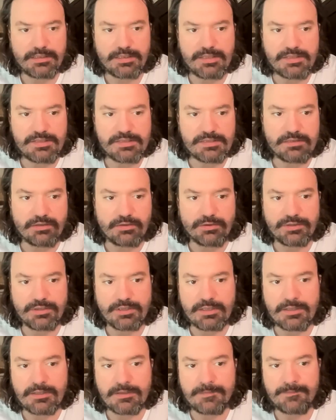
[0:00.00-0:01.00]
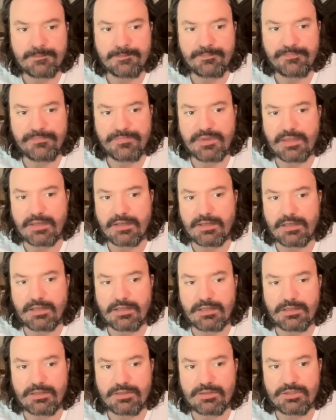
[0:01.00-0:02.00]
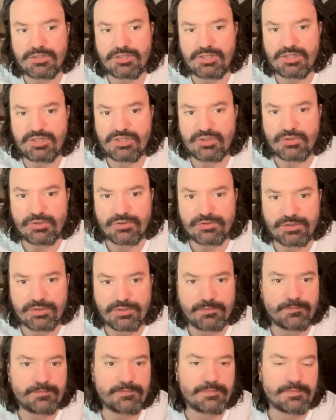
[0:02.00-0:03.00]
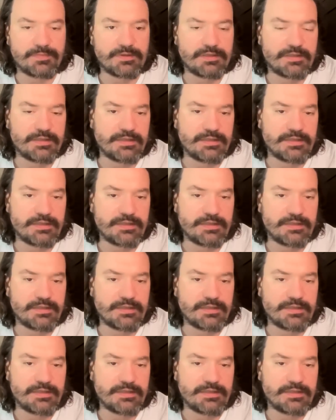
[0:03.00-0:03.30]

Historia. E, dziś o tym,